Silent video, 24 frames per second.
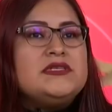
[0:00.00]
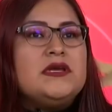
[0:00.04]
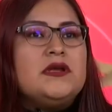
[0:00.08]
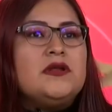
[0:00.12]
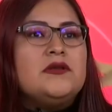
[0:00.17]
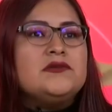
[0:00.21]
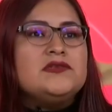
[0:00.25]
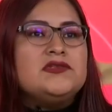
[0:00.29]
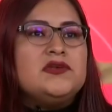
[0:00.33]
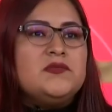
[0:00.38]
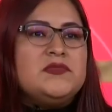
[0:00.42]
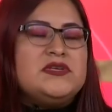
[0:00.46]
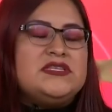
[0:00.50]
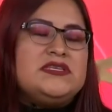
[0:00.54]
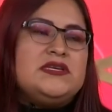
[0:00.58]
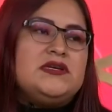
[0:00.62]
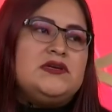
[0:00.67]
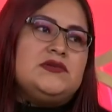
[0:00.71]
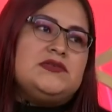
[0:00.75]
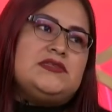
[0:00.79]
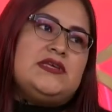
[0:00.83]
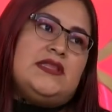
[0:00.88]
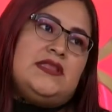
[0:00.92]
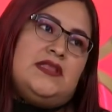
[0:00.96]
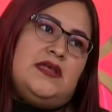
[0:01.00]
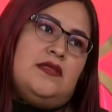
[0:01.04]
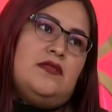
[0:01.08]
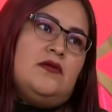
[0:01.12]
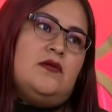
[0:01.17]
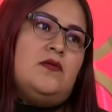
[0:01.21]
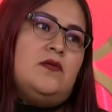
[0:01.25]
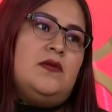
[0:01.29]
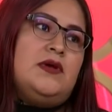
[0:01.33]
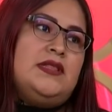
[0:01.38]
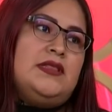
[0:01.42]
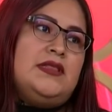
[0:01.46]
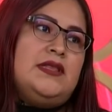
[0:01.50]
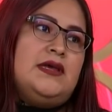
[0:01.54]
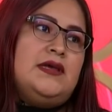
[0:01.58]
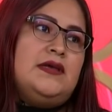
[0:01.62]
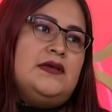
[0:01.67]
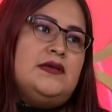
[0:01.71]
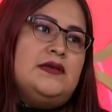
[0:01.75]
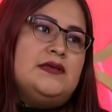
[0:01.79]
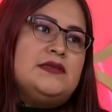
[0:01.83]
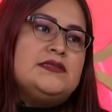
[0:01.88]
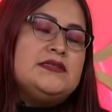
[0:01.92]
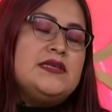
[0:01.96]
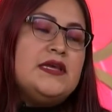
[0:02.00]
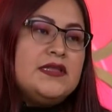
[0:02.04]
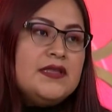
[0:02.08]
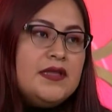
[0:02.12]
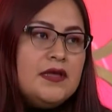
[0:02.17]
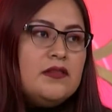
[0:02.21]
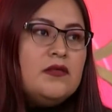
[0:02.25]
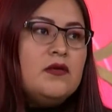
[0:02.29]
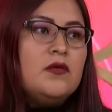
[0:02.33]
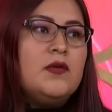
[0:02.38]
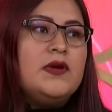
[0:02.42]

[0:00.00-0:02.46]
incluso mis hijos se han dado cuenta. Se han dado